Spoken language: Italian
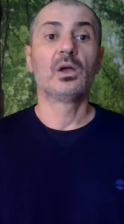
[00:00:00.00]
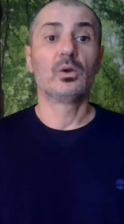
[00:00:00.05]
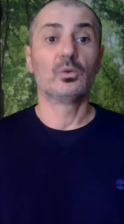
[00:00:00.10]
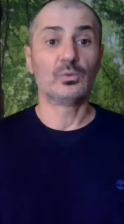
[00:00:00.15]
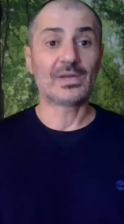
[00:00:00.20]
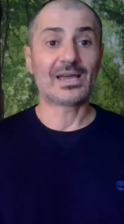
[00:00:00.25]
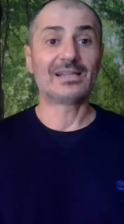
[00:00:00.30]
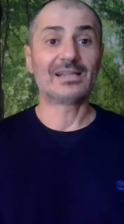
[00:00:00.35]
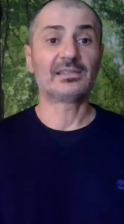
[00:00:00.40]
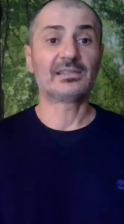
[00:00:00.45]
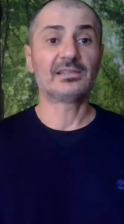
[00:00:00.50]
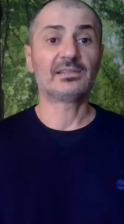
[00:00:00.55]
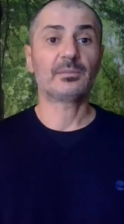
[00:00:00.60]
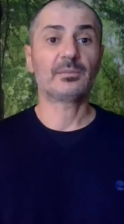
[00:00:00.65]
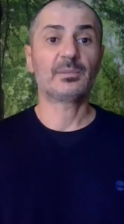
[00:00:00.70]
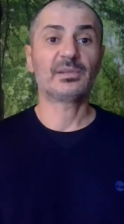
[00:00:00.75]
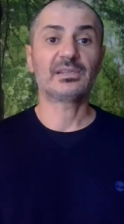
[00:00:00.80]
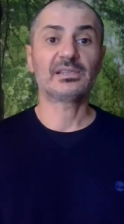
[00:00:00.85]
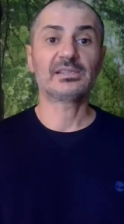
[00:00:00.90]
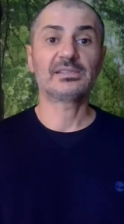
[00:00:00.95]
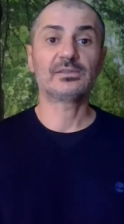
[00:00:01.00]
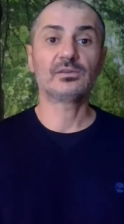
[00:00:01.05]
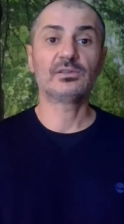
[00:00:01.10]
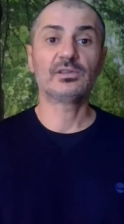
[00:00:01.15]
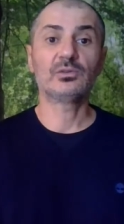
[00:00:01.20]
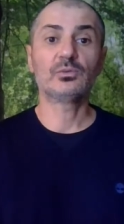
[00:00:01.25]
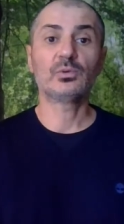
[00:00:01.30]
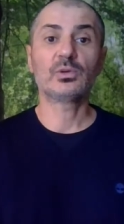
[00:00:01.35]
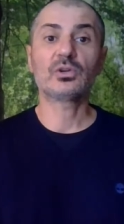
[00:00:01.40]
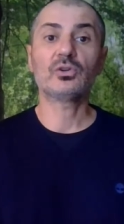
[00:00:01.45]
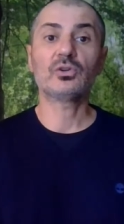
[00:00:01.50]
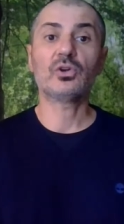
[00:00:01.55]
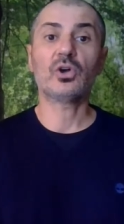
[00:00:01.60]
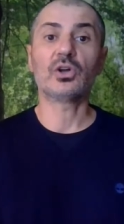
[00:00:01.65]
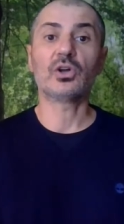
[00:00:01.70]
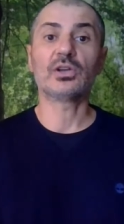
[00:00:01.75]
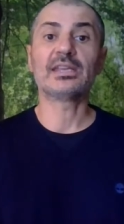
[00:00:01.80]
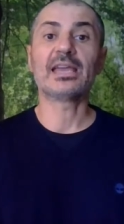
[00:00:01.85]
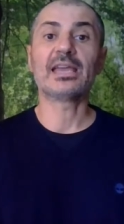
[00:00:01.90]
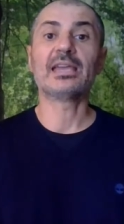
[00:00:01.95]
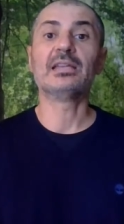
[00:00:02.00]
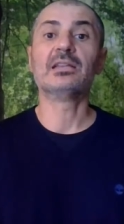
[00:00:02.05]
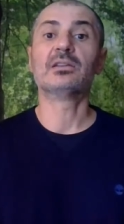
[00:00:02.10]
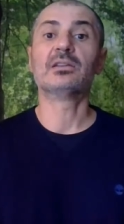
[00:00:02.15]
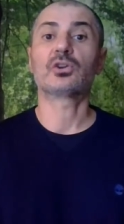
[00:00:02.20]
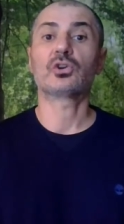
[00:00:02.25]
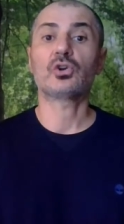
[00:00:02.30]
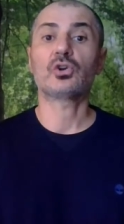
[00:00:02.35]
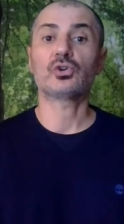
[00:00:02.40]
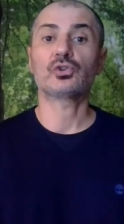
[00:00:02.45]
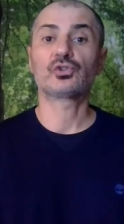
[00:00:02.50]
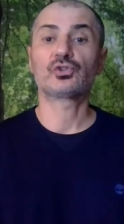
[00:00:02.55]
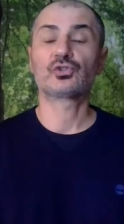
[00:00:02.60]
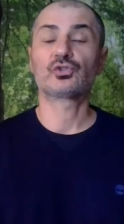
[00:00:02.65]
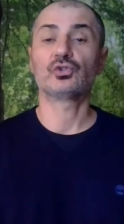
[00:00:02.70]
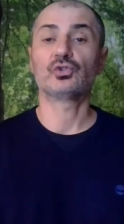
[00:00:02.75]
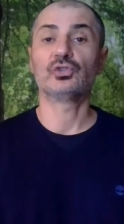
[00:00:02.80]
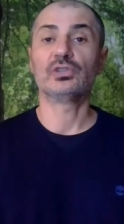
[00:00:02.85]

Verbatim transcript: Un'altra interpretazione dei due colori è il rosso